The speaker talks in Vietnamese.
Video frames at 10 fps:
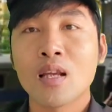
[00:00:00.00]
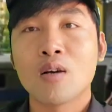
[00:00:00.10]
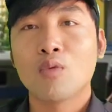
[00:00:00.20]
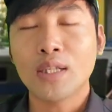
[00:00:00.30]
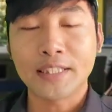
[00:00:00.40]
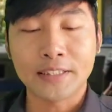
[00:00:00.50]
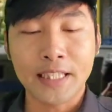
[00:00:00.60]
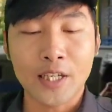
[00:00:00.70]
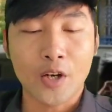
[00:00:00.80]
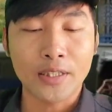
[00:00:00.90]
Quá trình
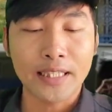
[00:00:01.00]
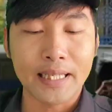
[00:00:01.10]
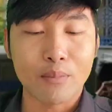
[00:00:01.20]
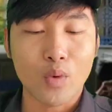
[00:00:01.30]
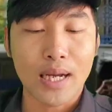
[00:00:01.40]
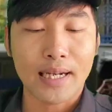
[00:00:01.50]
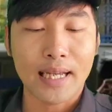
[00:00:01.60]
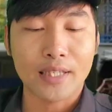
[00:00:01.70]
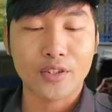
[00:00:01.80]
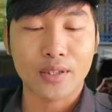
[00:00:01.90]
xét hỏi thì Nhâm Hoàng
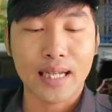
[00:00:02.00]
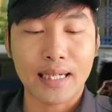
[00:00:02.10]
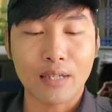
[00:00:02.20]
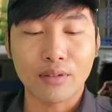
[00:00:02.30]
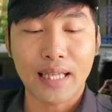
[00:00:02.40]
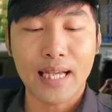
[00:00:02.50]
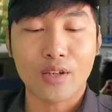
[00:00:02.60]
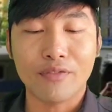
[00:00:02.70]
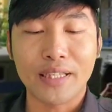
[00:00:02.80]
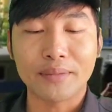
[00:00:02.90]
Khang cho rằng cáo trạng
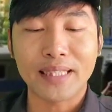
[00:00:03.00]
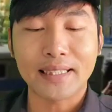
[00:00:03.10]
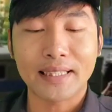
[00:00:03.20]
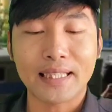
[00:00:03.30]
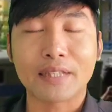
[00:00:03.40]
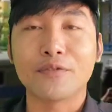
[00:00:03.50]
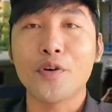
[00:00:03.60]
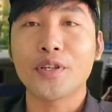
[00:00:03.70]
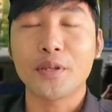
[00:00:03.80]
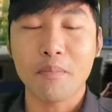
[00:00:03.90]
của Viện kiểm sát nhân dân thành
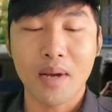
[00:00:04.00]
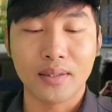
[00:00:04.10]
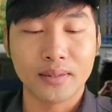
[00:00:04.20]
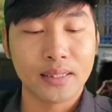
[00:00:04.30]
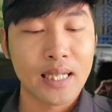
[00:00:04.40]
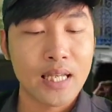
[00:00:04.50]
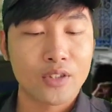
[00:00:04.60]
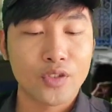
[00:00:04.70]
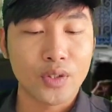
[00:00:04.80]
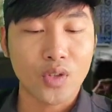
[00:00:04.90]
phố Hồ Chí Minh
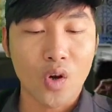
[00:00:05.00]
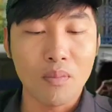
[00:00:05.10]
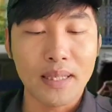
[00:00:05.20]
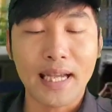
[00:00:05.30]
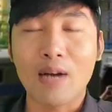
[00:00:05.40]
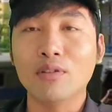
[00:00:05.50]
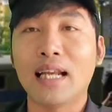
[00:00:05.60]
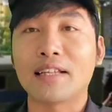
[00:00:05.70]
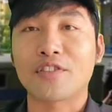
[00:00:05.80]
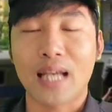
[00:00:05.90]
truy tố bị cáo
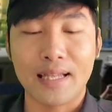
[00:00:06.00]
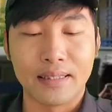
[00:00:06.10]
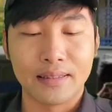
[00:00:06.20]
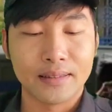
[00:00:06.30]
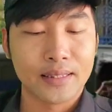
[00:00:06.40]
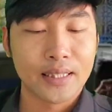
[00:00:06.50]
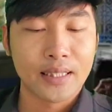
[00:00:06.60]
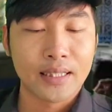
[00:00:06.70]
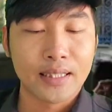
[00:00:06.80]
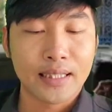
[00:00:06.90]
là sai
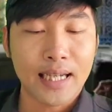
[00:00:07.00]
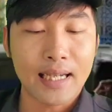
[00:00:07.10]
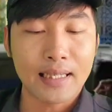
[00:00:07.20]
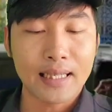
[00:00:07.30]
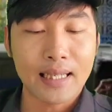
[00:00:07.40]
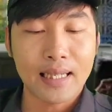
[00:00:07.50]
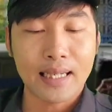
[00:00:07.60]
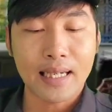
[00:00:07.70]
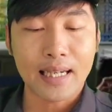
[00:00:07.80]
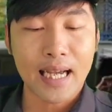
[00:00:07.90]
Khang
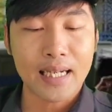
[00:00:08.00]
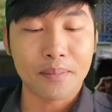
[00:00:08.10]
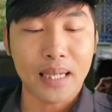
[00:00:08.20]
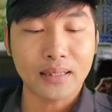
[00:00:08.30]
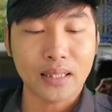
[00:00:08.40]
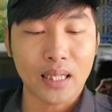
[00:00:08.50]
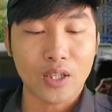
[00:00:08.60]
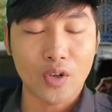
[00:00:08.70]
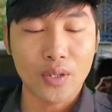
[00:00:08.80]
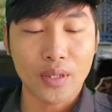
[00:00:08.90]
đã khai là bản
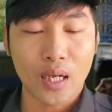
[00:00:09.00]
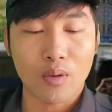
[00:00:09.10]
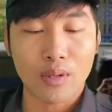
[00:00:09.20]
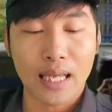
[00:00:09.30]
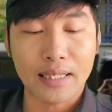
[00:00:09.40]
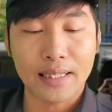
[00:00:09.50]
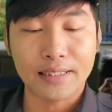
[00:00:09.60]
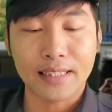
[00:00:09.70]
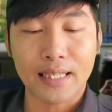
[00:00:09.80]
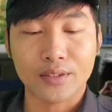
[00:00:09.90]
thân có yêu cầu đại
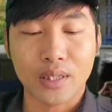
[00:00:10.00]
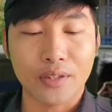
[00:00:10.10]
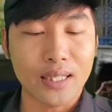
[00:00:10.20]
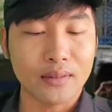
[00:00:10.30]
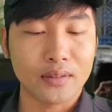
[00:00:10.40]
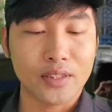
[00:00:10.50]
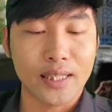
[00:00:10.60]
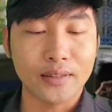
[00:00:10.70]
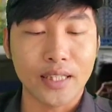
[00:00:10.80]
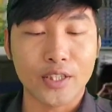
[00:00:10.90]
diện sàn Terex
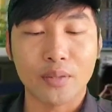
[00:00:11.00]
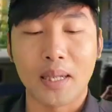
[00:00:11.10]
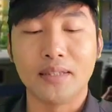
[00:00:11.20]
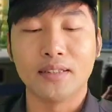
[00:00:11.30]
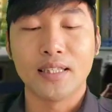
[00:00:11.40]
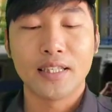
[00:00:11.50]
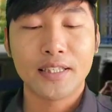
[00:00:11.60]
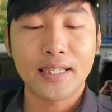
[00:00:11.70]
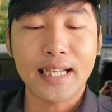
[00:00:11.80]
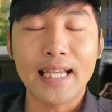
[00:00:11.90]
chuyển tiền cho mình
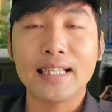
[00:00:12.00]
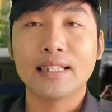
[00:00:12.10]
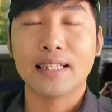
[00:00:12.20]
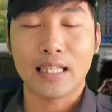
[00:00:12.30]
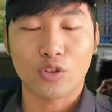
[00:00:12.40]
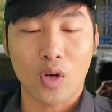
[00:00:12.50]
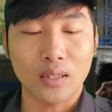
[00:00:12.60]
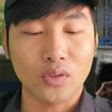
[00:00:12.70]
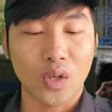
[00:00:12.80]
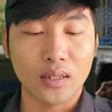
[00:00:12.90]
nhưng đây là
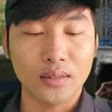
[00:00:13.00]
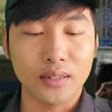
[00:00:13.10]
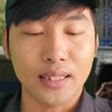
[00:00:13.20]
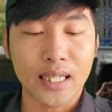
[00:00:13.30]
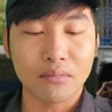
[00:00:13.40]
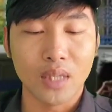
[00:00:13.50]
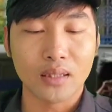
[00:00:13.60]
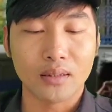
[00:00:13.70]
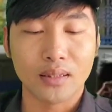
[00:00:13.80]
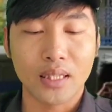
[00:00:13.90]
thỏa thuận giữa các
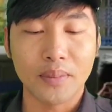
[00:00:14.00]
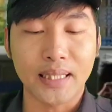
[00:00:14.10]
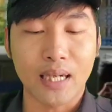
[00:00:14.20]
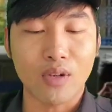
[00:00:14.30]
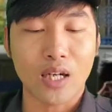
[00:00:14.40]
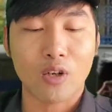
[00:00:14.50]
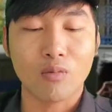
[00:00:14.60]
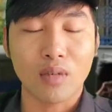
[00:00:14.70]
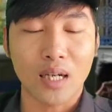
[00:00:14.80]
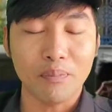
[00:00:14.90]
bên khi bị cáo đã
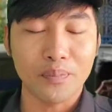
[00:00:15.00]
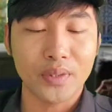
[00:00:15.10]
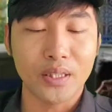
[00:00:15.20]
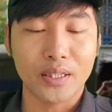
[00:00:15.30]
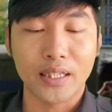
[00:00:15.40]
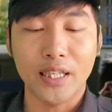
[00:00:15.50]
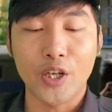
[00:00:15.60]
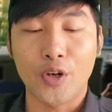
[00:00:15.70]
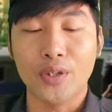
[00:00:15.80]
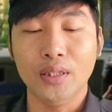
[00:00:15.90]
cung cấp được những
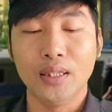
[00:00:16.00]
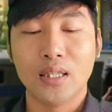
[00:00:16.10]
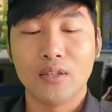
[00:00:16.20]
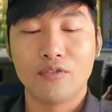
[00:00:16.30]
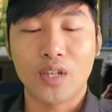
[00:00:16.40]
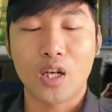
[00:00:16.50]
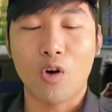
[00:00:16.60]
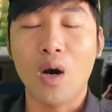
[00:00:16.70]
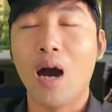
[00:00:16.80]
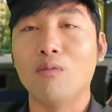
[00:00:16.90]
lỗi và
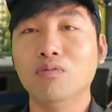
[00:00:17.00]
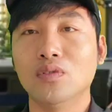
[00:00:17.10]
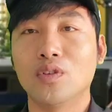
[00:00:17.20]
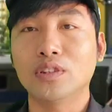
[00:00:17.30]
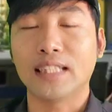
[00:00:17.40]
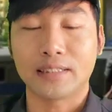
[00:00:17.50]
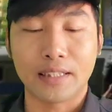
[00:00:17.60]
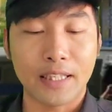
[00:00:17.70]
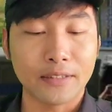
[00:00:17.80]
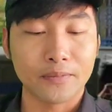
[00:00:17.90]
lỗ hổng của sàn
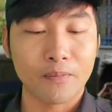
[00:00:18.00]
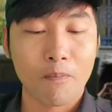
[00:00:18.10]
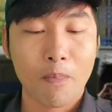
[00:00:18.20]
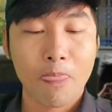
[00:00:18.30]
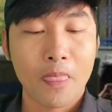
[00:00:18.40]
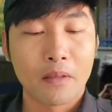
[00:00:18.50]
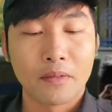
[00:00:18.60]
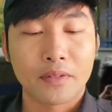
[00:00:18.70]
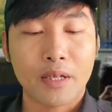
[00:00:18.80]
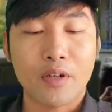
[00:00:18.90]
Terex
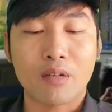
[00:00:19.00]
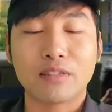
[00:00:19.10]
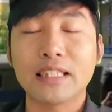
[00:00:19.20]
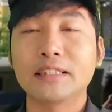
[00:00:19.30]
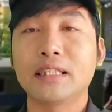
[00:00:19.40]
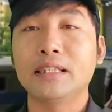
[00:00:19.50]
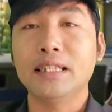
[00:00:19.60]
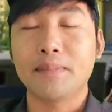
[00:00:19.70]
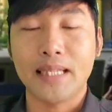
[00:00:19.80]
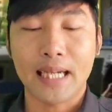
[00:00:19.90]
theo hội đồng xét xử
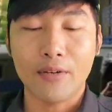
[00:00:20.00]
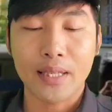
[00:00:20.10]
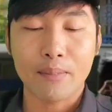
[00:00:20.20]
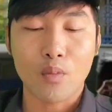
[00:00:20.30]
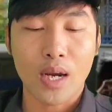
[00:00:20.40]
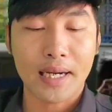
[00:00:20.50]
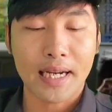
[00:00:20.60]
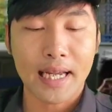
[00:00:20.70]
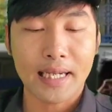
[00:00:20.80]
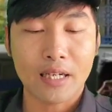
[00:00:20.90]
thì bị cáo Nhâm Hoàng
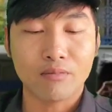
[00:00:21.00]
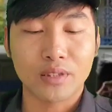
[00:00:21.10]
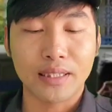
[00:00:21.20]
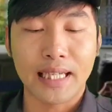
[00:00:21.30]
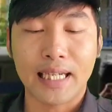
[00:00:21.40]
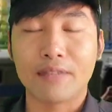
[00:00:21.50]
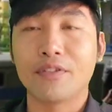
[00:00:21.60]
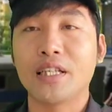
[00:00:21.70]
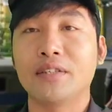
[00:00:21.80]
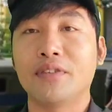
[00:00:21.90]
Khang không thừa nhận
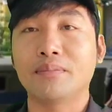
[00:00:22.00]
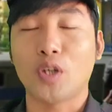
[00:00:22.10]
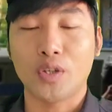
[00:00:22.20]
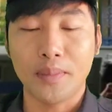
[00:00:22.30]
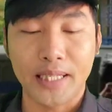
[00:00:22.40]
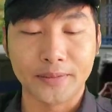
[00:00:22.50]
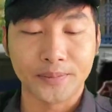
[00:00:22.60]
hành vi phạm tội của mình